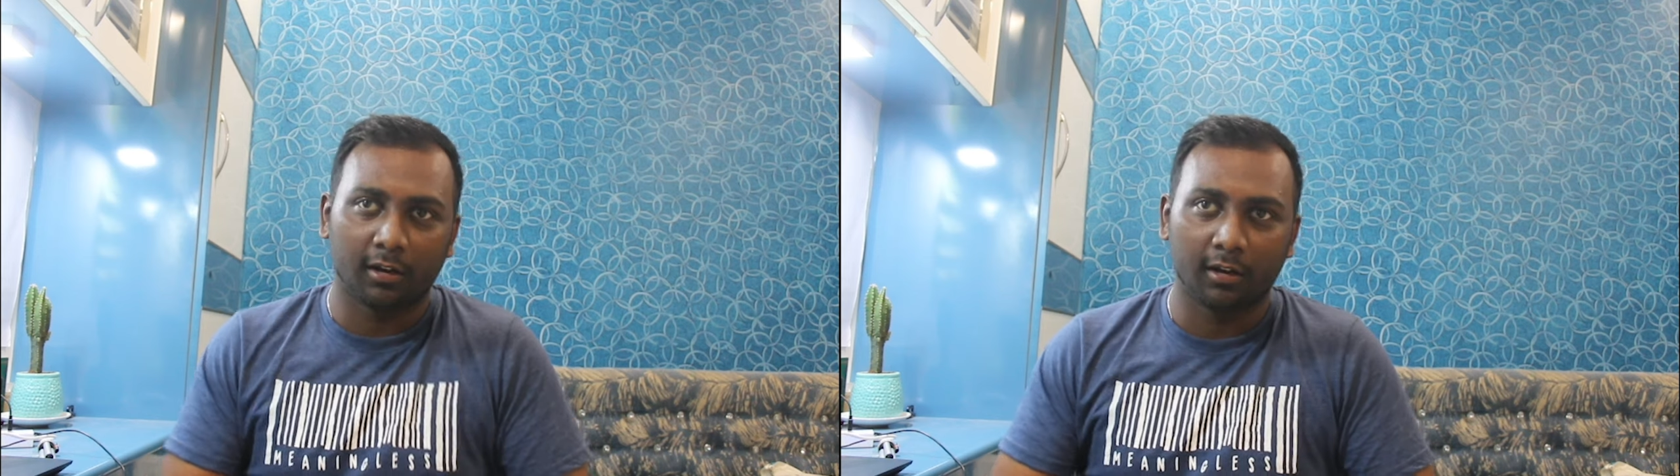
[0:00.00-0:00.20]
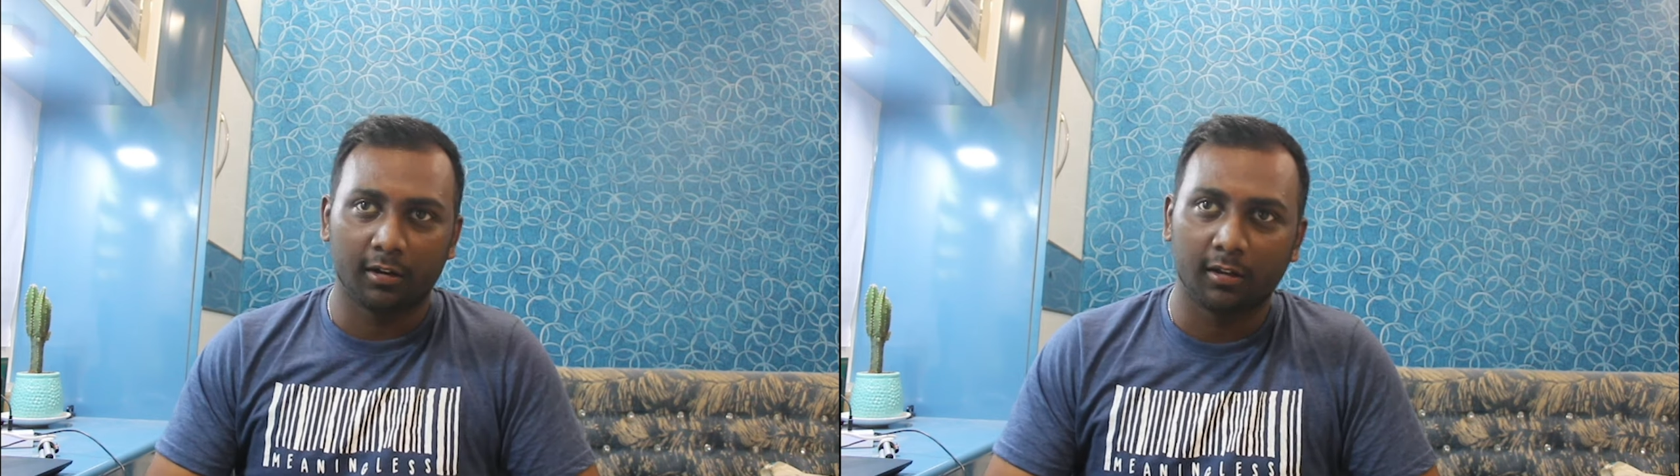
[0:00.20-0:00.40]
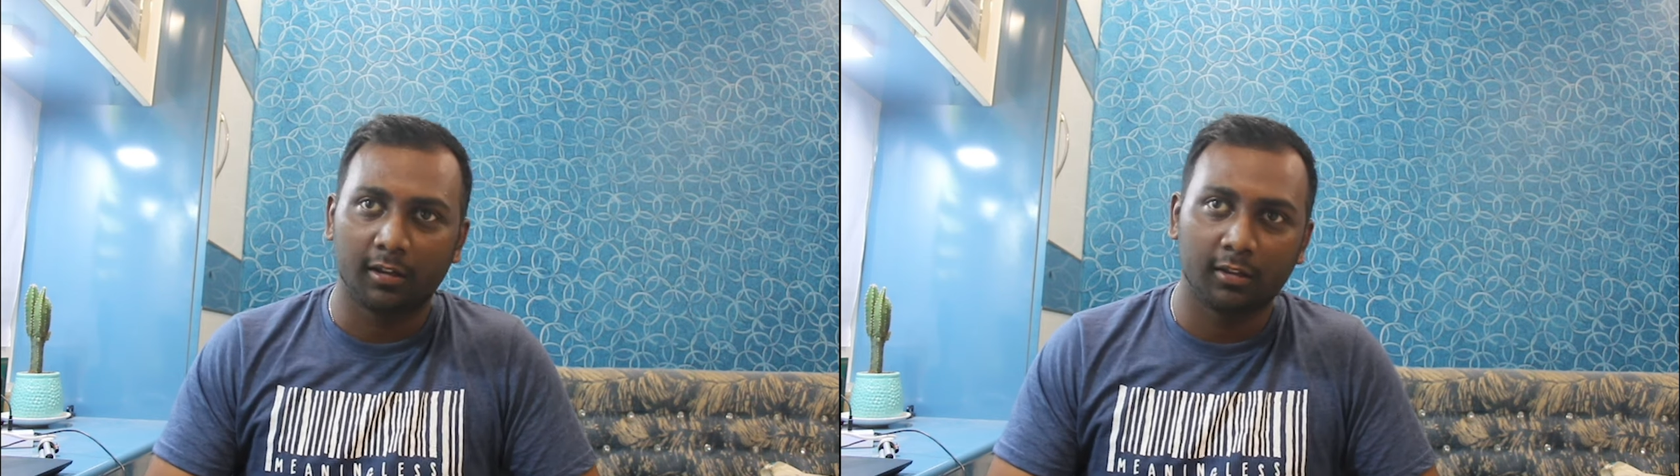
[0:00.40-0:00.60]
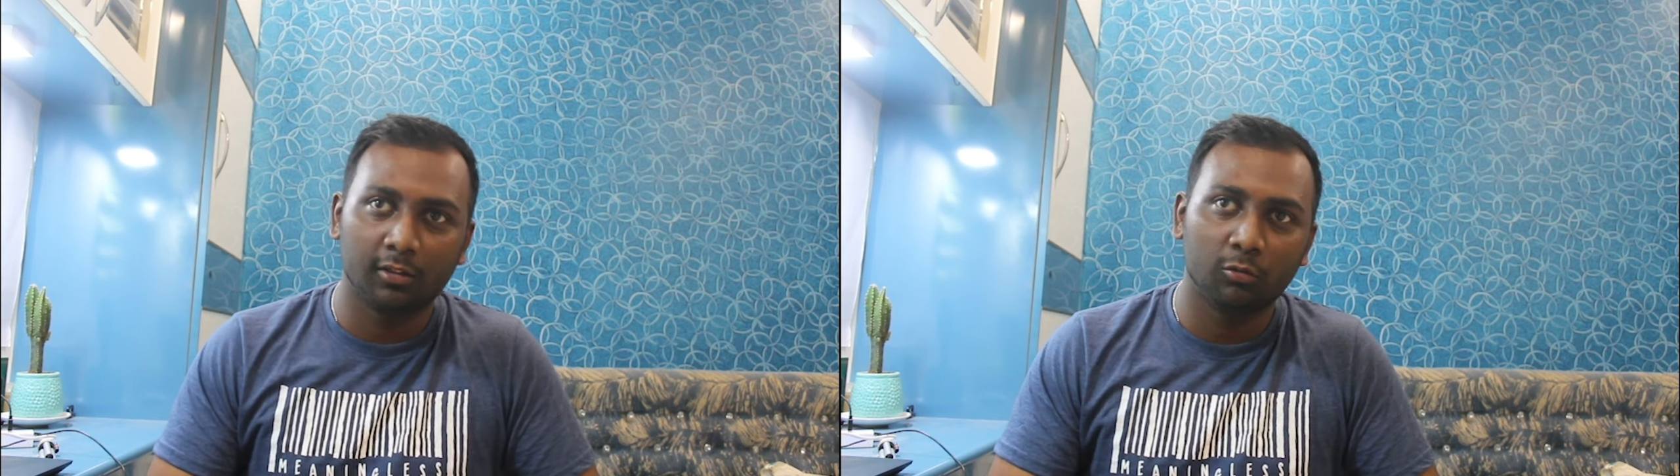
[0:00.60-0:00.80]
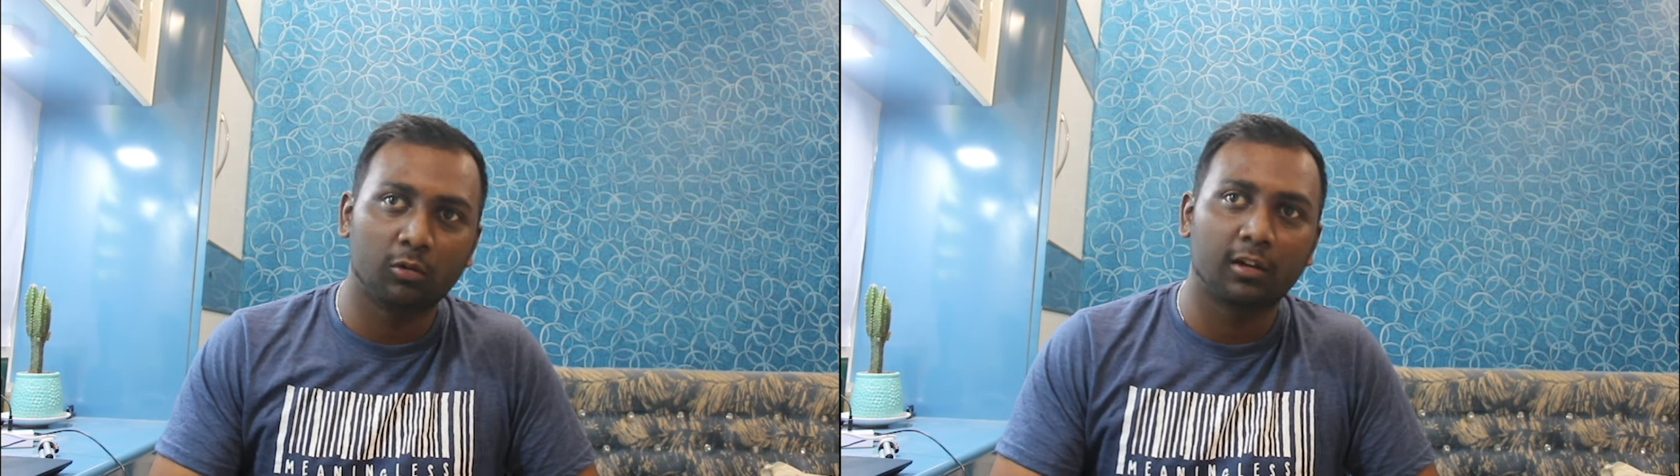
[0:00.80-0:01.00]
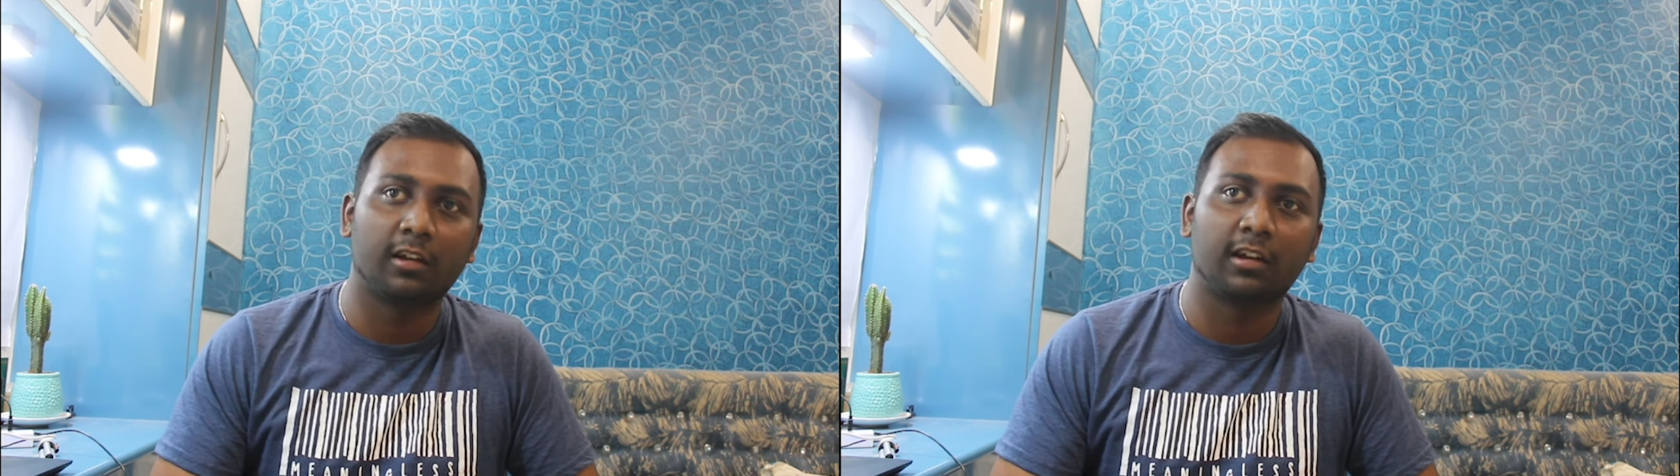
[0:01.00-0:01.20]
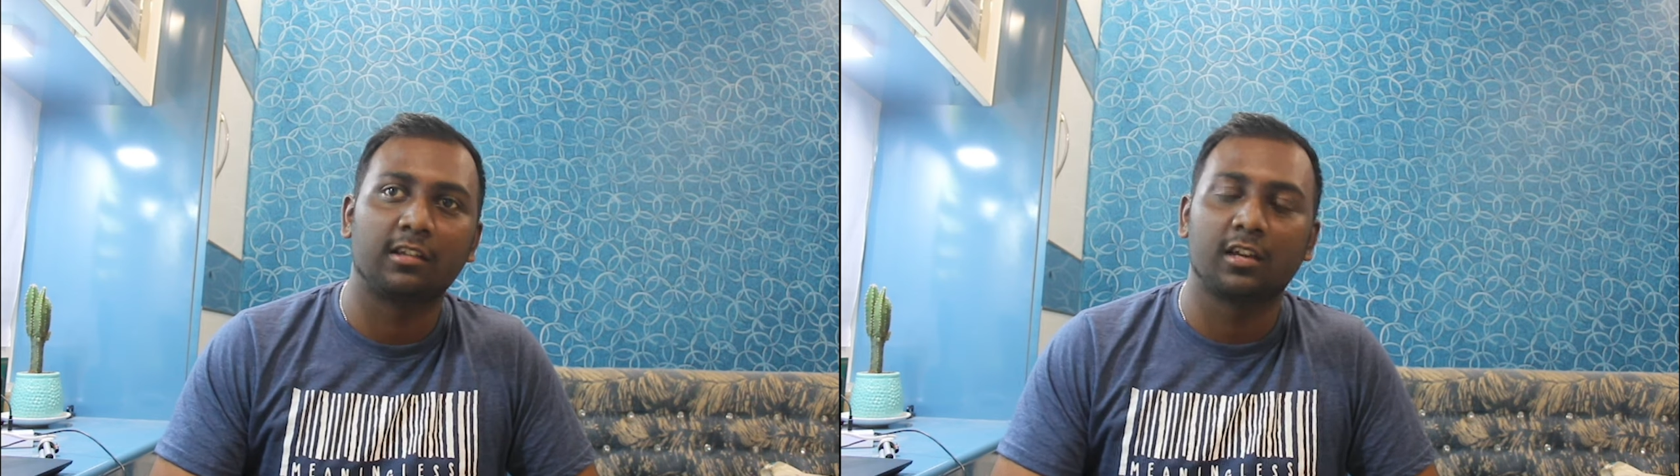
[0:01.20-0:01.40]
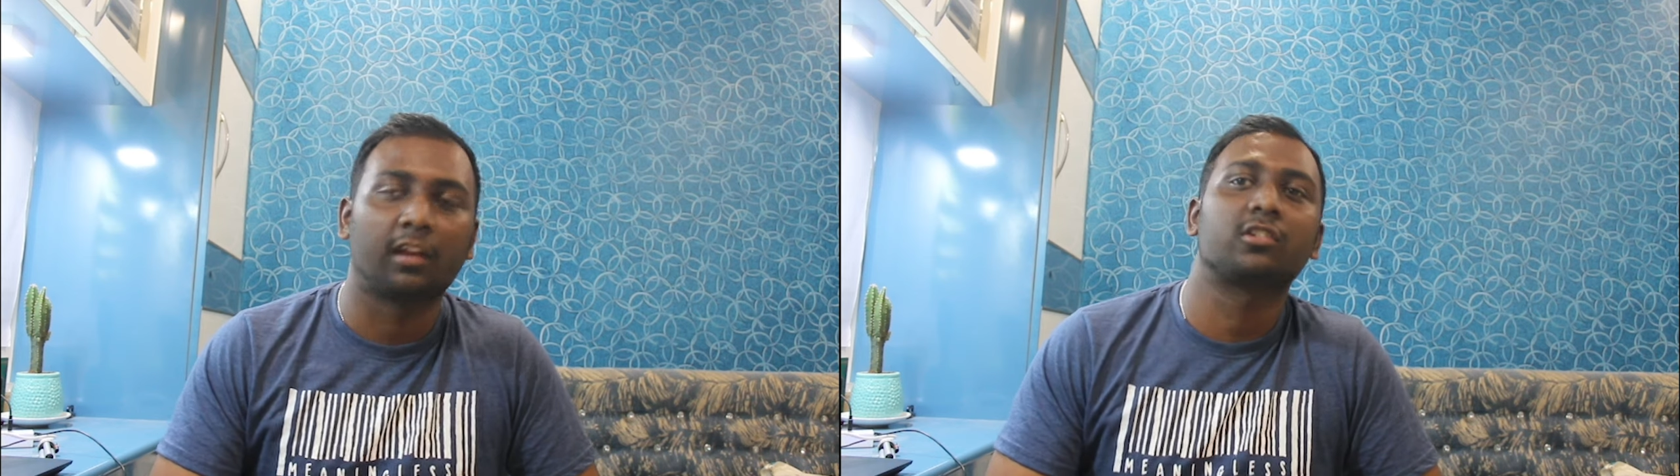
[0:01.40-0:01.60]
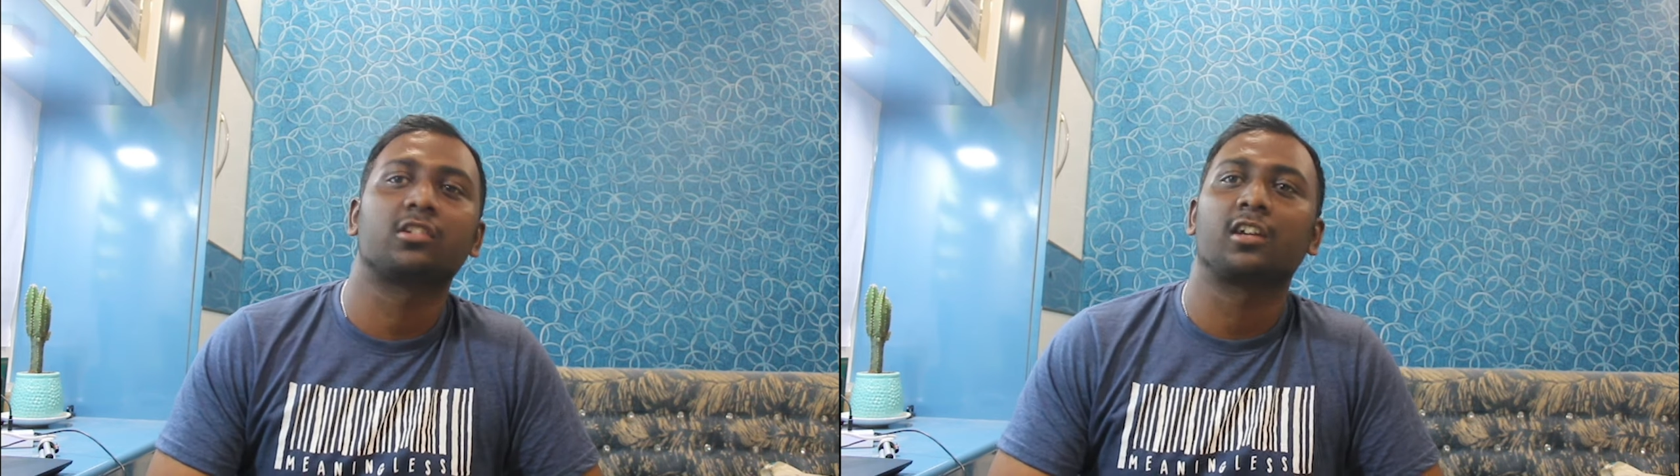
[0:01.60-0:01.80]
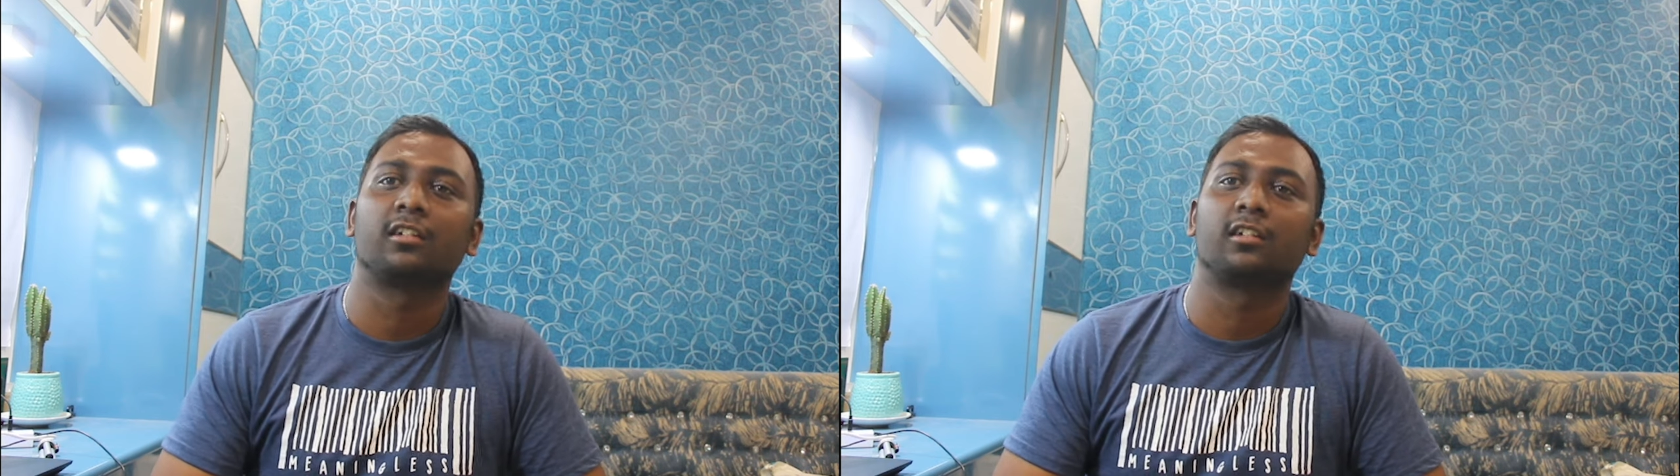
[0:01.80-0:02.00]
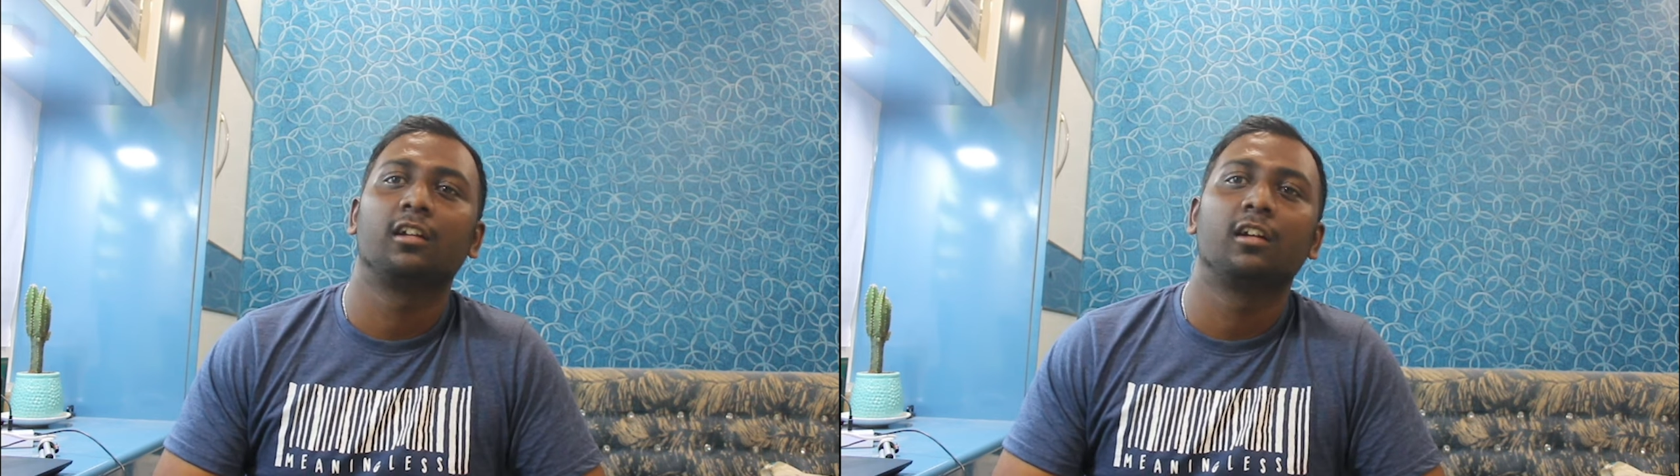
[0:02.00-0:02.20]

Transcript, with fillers: அண்ட் இது உங்கள் கிரேசி ரஸ் சேனல்